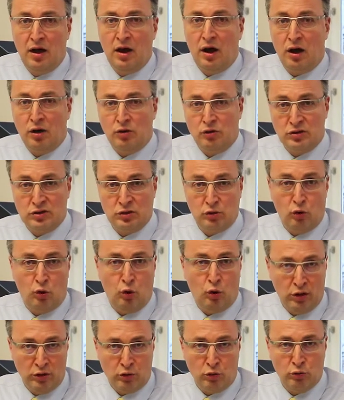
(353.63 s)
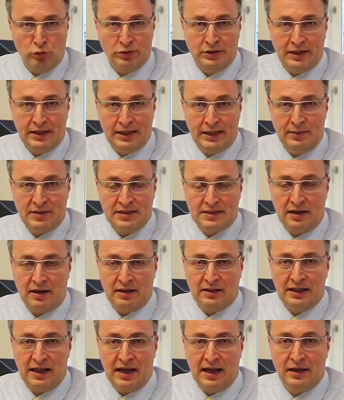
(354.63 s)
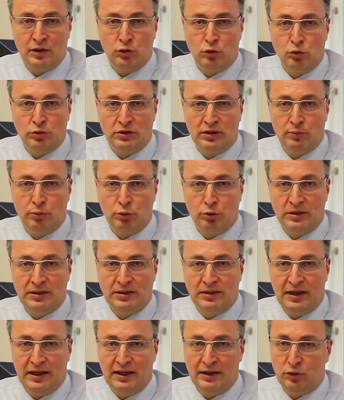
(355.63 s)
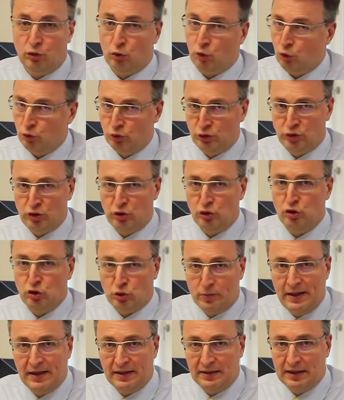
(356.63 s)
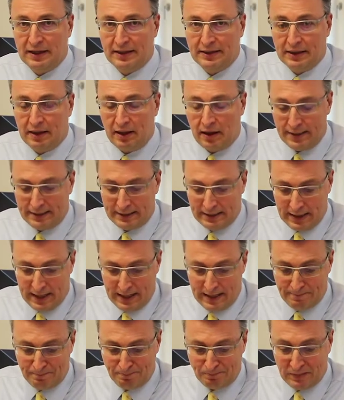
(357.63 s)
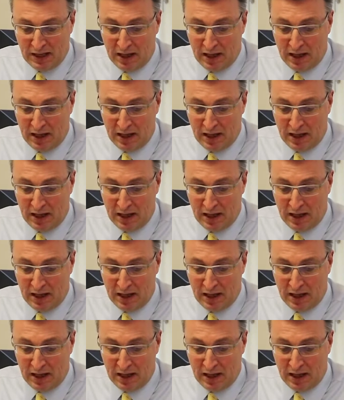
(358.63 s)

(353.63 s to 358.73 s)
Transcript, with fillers: aus Euro-Unternehmensanleihen guter Bonität und Schwellenländeranleihen.